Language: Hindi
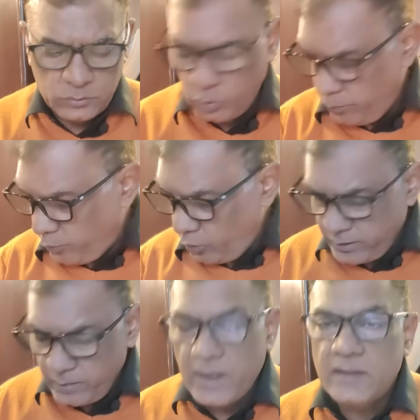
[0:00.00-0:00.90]
दो पोल
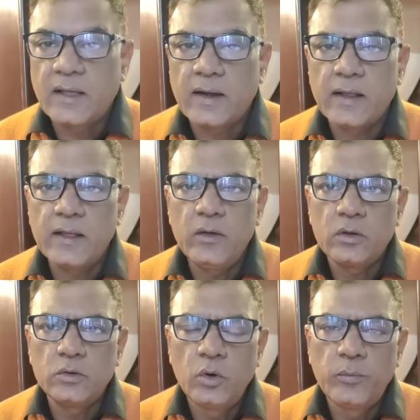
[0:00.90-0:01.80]
की बात करेंगे
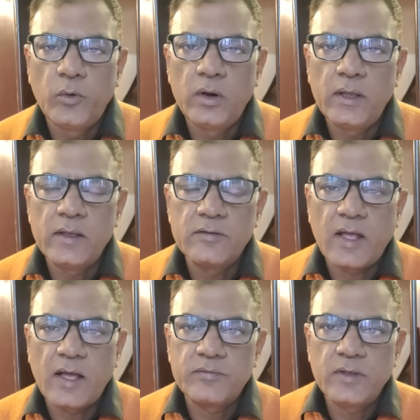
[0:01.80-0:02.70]
और दो पोल के
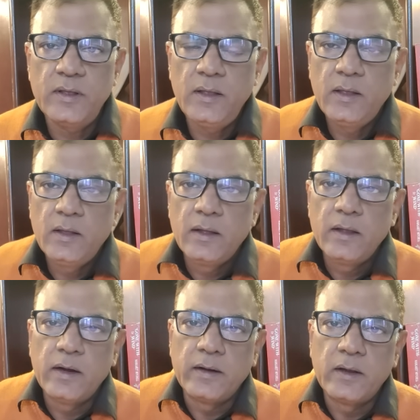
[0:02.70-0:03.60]
हिसाब से
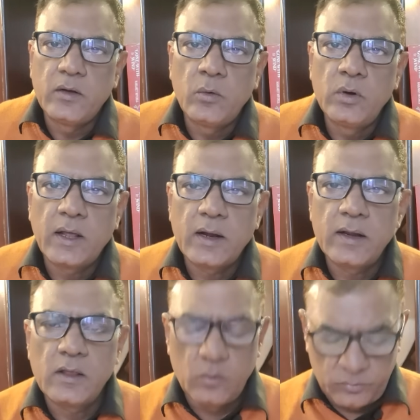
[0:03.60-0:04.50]
डिकोड
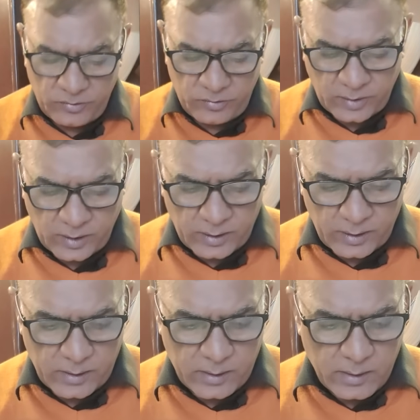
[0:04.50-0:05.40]
करने की कोशिश करेंगे